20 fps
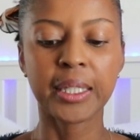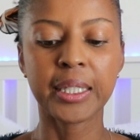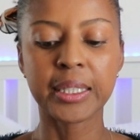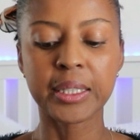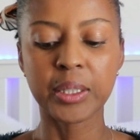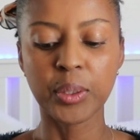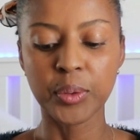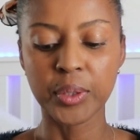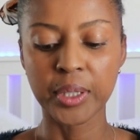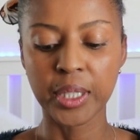
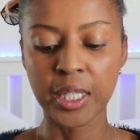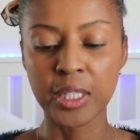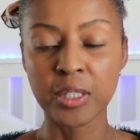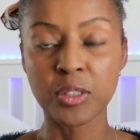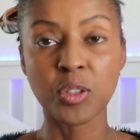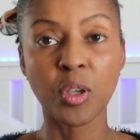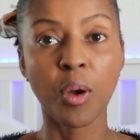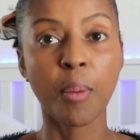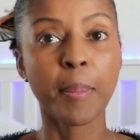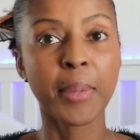Então, eu criei
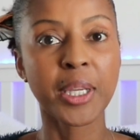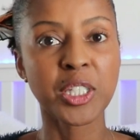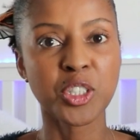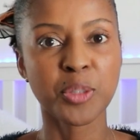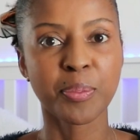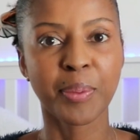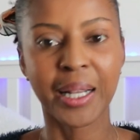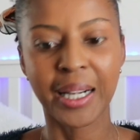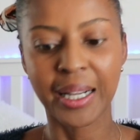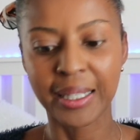
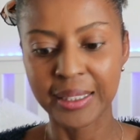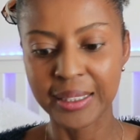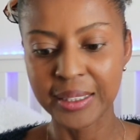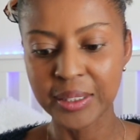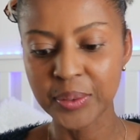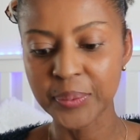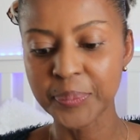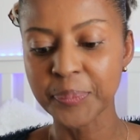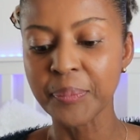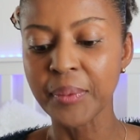somente para
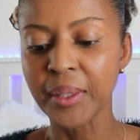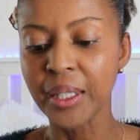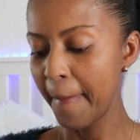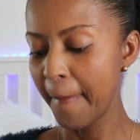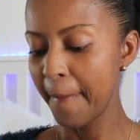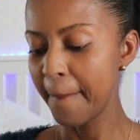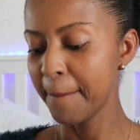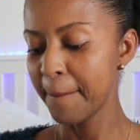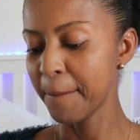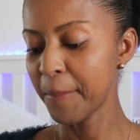isso.
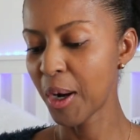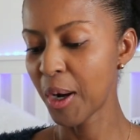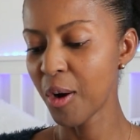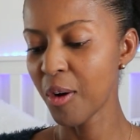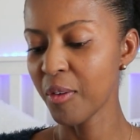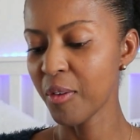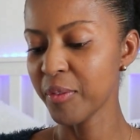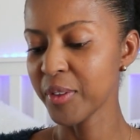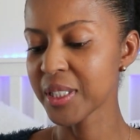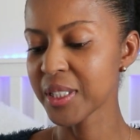
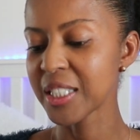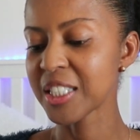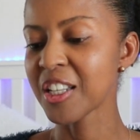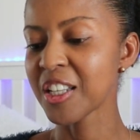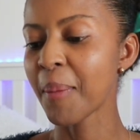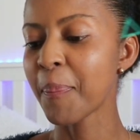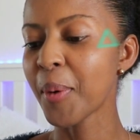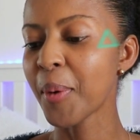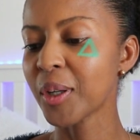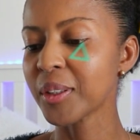Bom, vocês
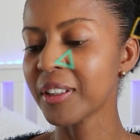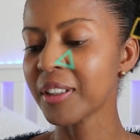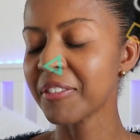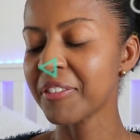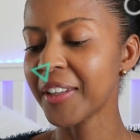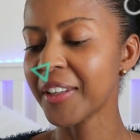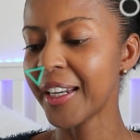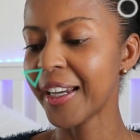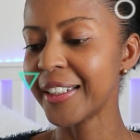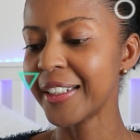já podem
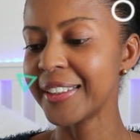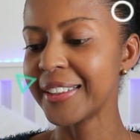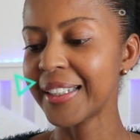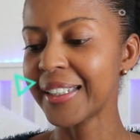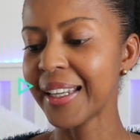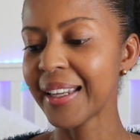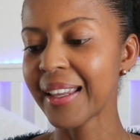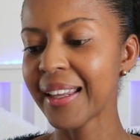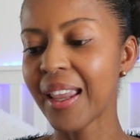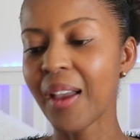ver aí,
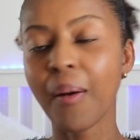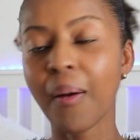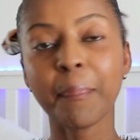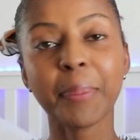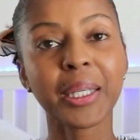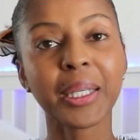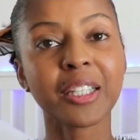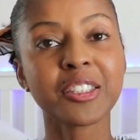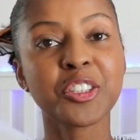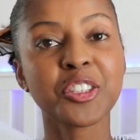né? É um
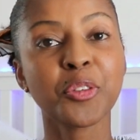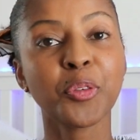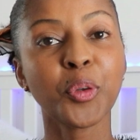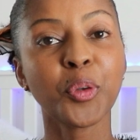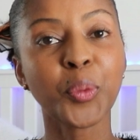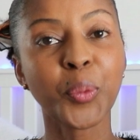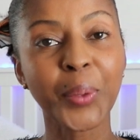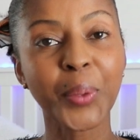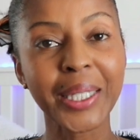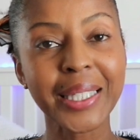aplicativo
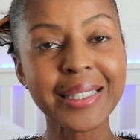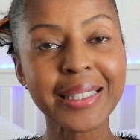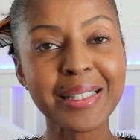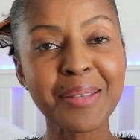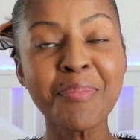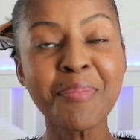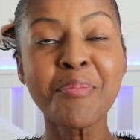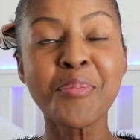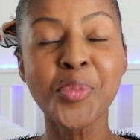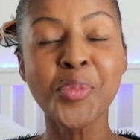quiz
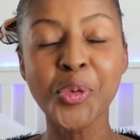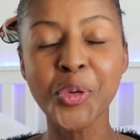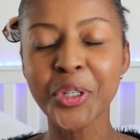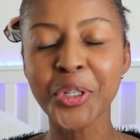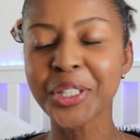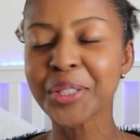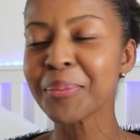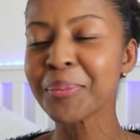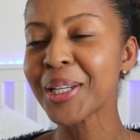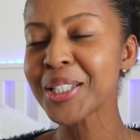
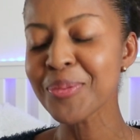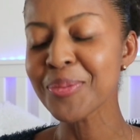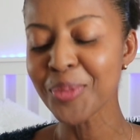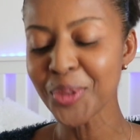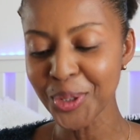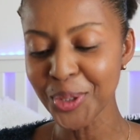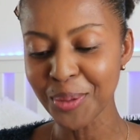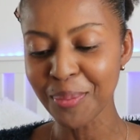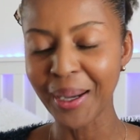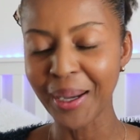muito, mas
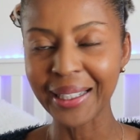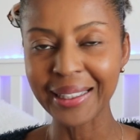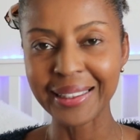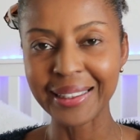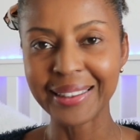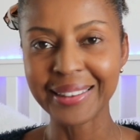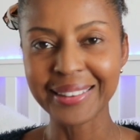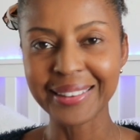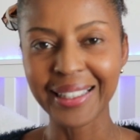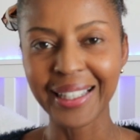muito
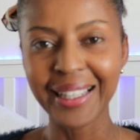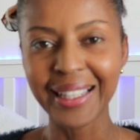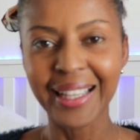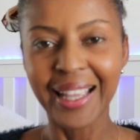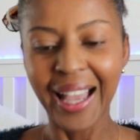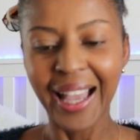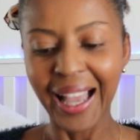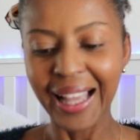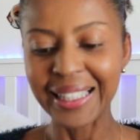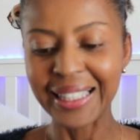bacana.
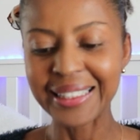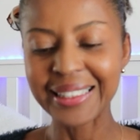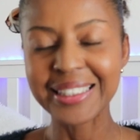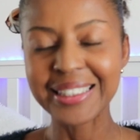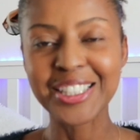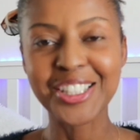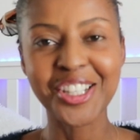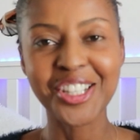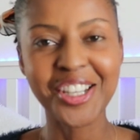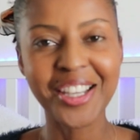Além da
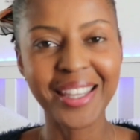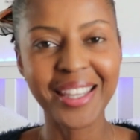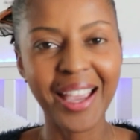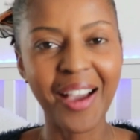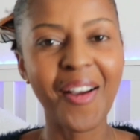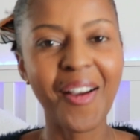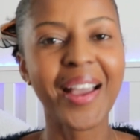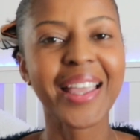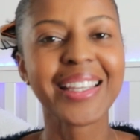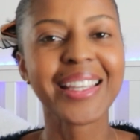gente
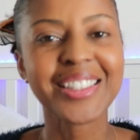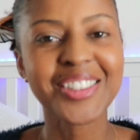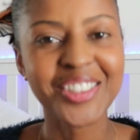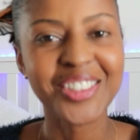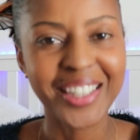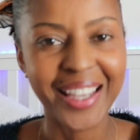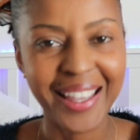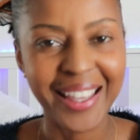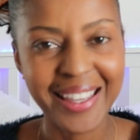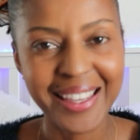ganhar uma
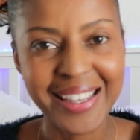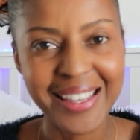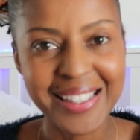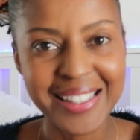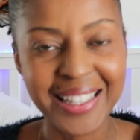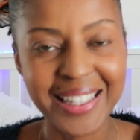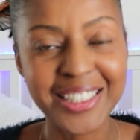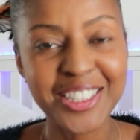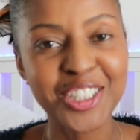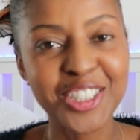rendinha
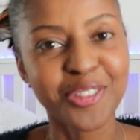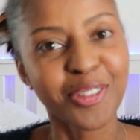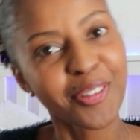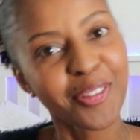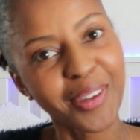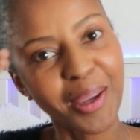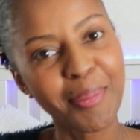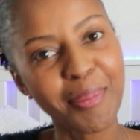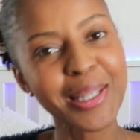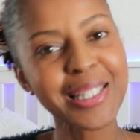extra, a gente vai
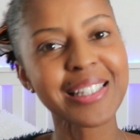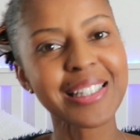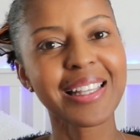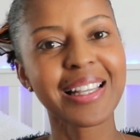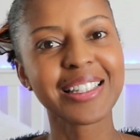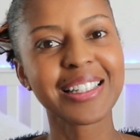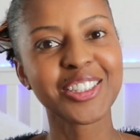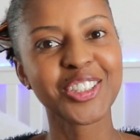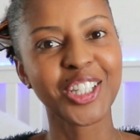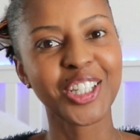ficar mais
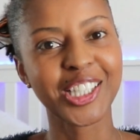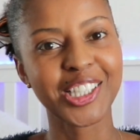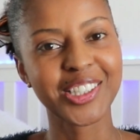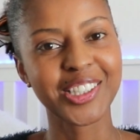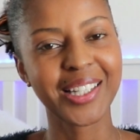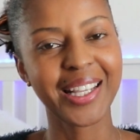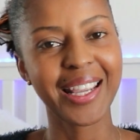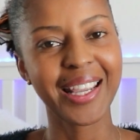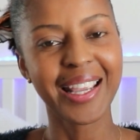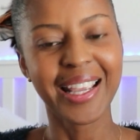
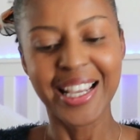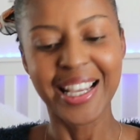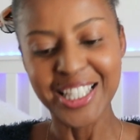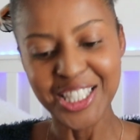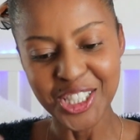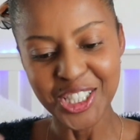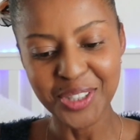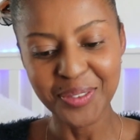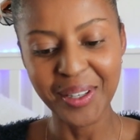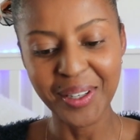inteligente, né?
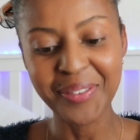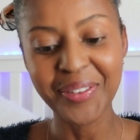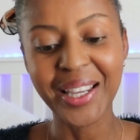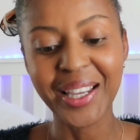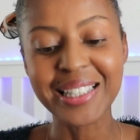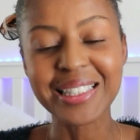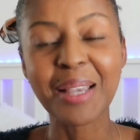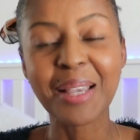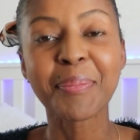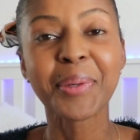A gente vai
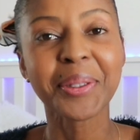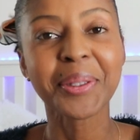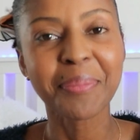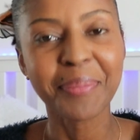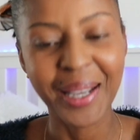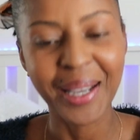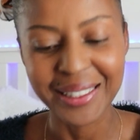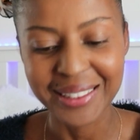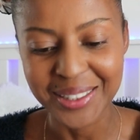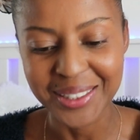ficar sabendo
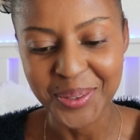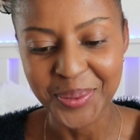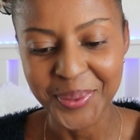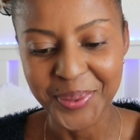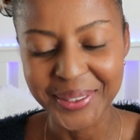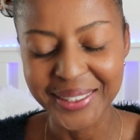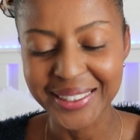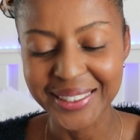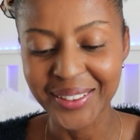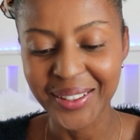mais das
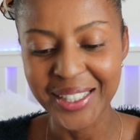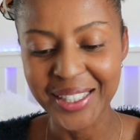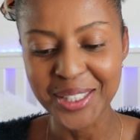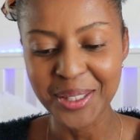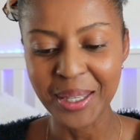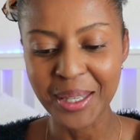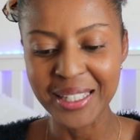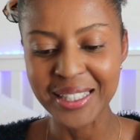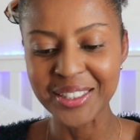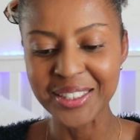coisas. Então é
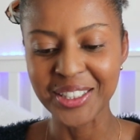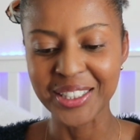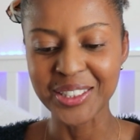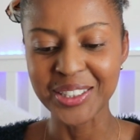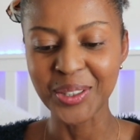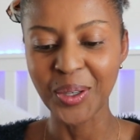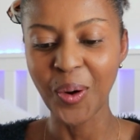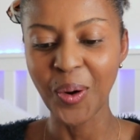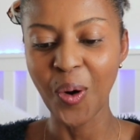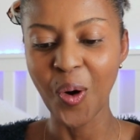isso aí,
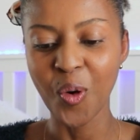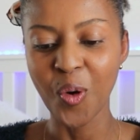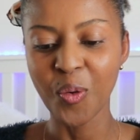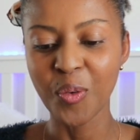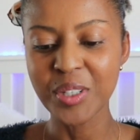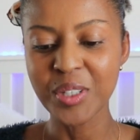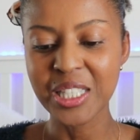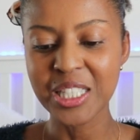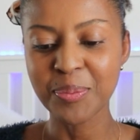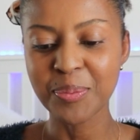gente. Ó,
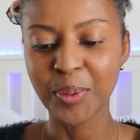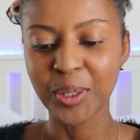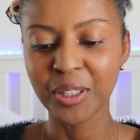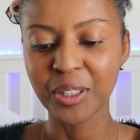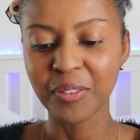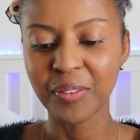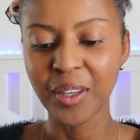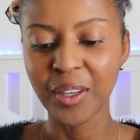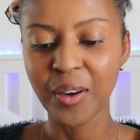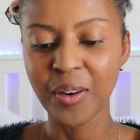como vocês
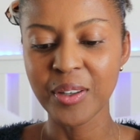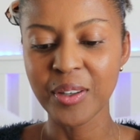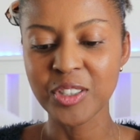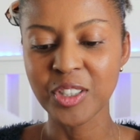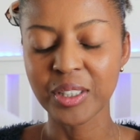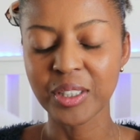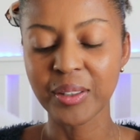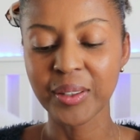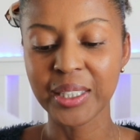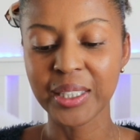podem ver, ó,
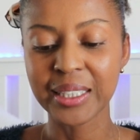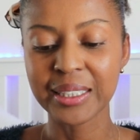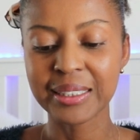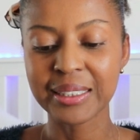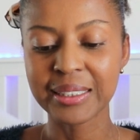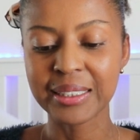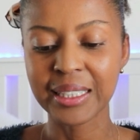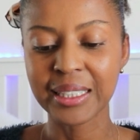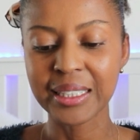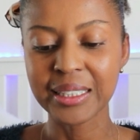já tenho aqui
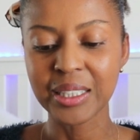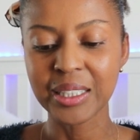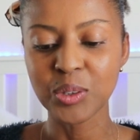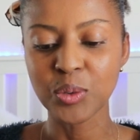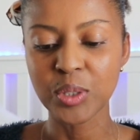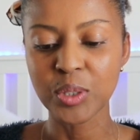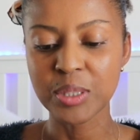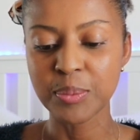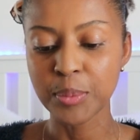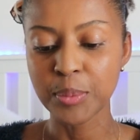
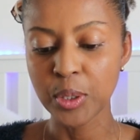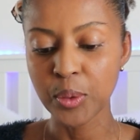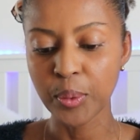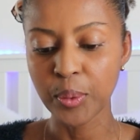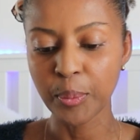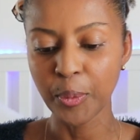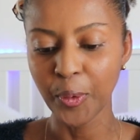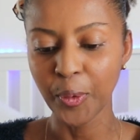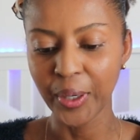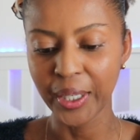32 mil
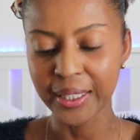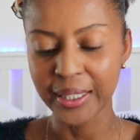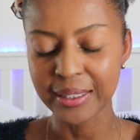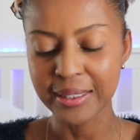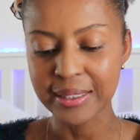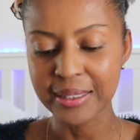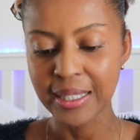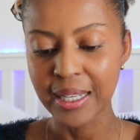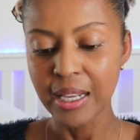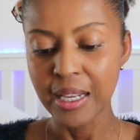em
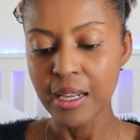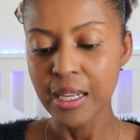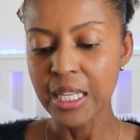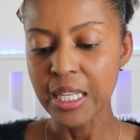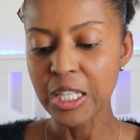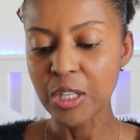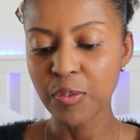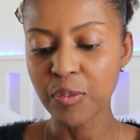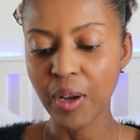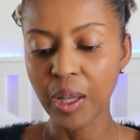moedas
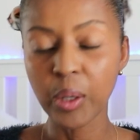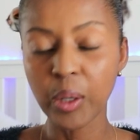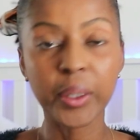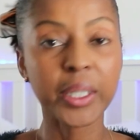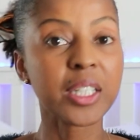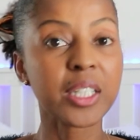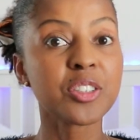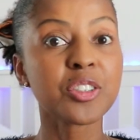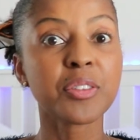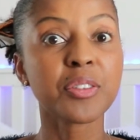e o valor
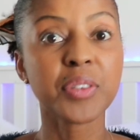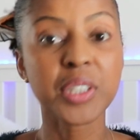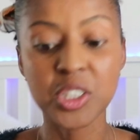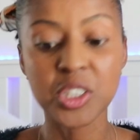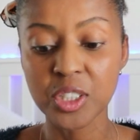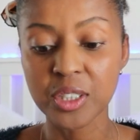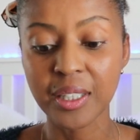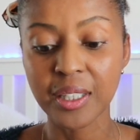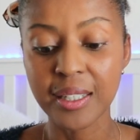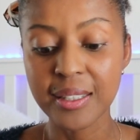aqui de
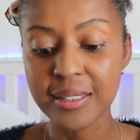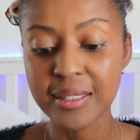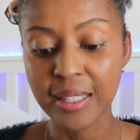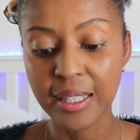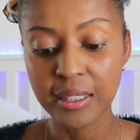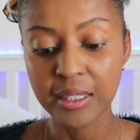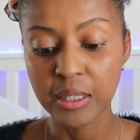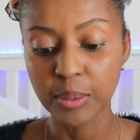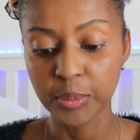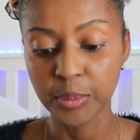23
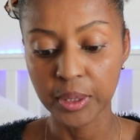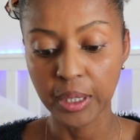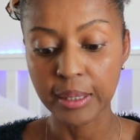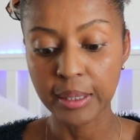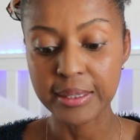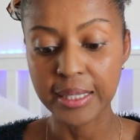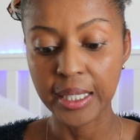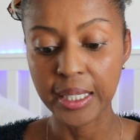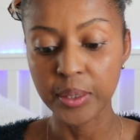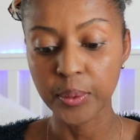cêntimos, tá
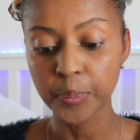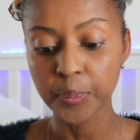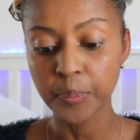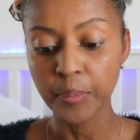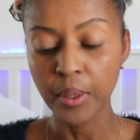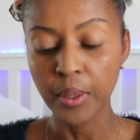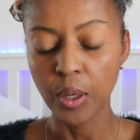certo?